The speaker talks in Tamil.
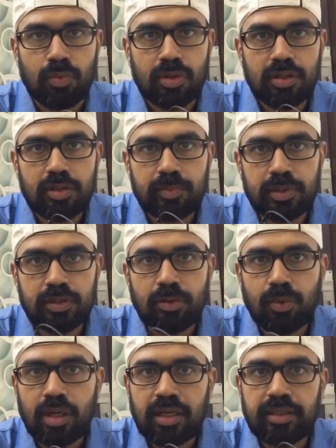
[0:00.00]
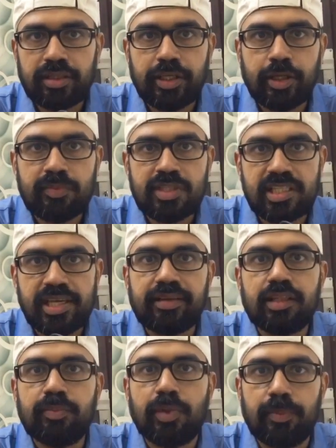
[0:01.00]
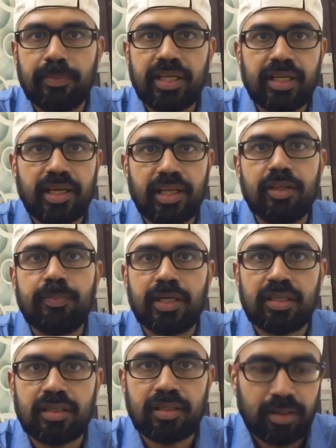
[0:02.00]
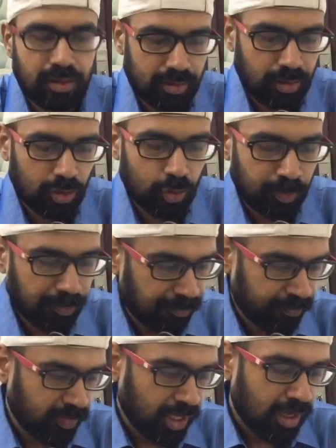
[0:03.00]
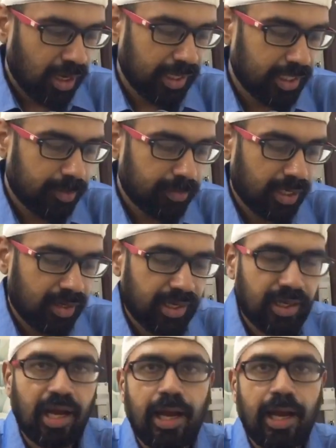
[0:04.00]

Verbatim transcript: ஒட்டுமொத்த உலகத்தையும் சேர்த்து பார்ப்பீங்க எது பண்ணுறதா இருந்தாலும் அதே மாதிரி நீங்கள்